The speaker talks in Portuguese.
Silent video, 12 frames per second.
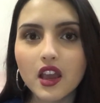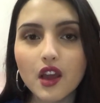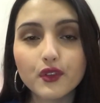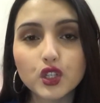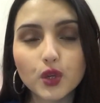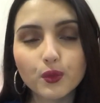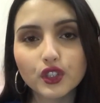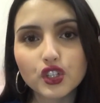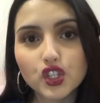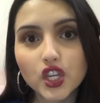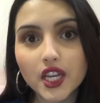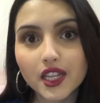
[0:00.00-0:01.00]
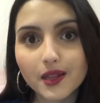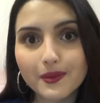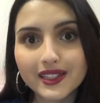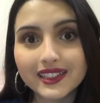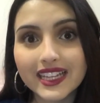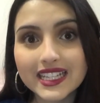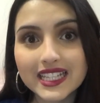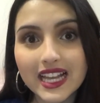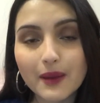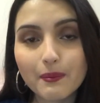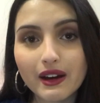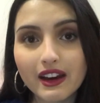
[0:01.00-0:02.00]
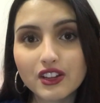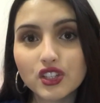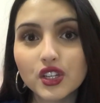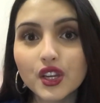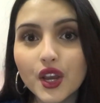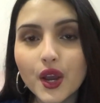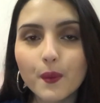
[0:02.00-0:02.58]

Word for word: eu vejo que muita gente reclama dessa parte